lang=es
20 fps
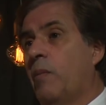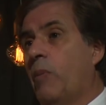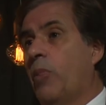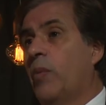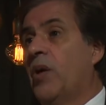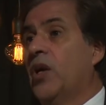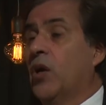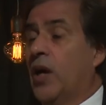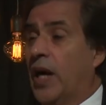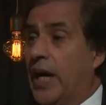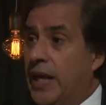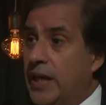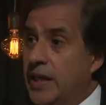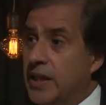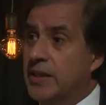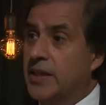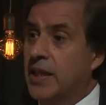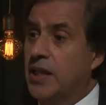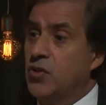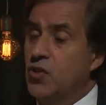Bueno, ahí
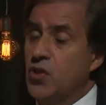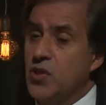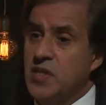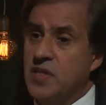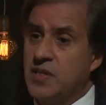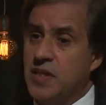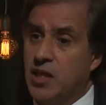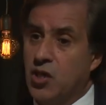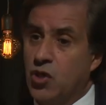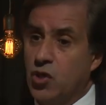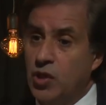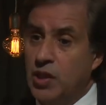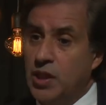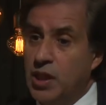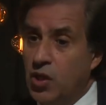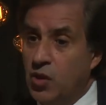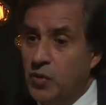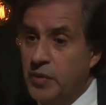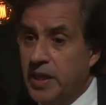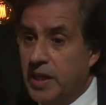está entonces el rol
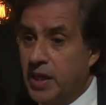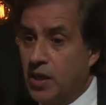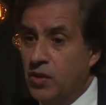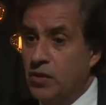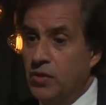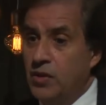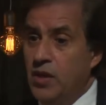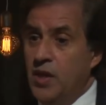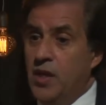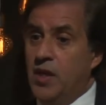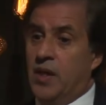del gobierno